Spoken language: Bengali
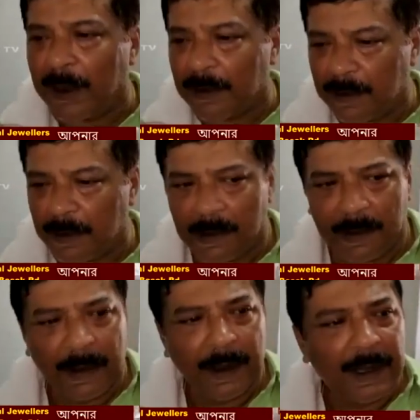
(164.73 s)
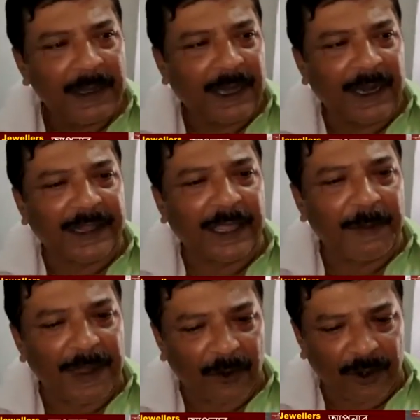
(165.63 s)
আবার
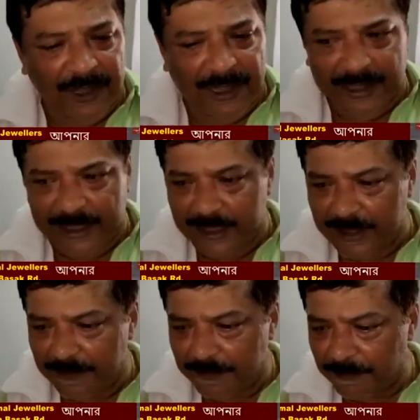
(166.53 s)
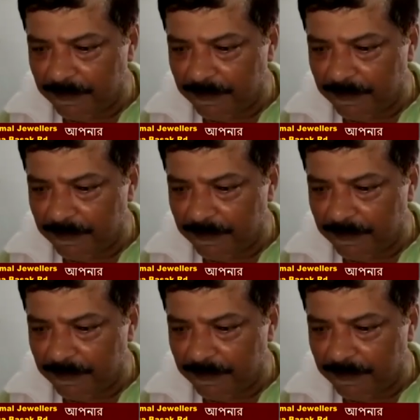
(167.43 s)
থানা থেকে বের করে দিয়েছে